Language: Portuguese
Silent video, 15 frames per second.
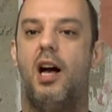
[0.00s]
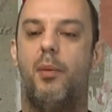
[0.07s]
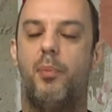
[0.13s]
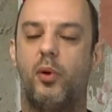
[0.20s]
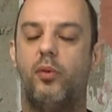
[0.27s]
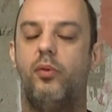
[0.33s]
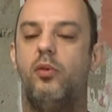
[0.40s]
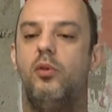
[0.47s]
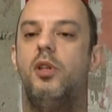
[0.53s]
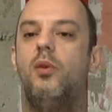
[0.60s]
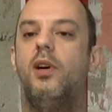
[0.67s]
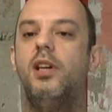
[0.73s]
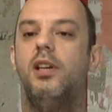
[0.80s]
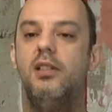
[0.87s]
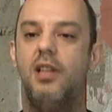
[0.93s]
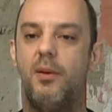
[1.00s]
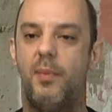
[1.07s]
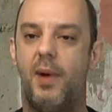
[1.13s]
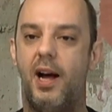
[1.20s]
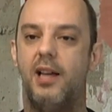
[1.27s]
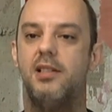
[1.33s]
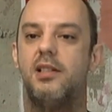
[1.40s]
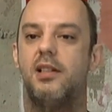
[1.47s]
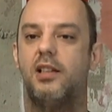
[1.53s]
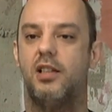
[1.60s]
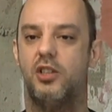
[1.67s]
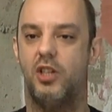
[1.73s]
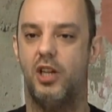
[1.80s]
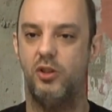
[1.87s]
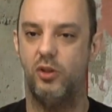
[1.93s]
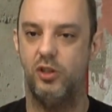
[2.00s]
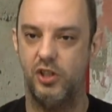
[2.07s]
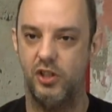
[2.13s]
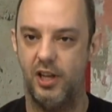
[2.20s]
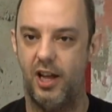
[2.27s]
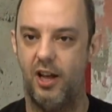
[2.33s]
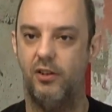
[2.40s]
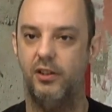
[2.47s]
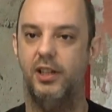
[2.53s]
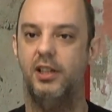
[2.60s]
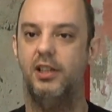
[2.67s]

Aprofundam ainda mais a tragédia original, né?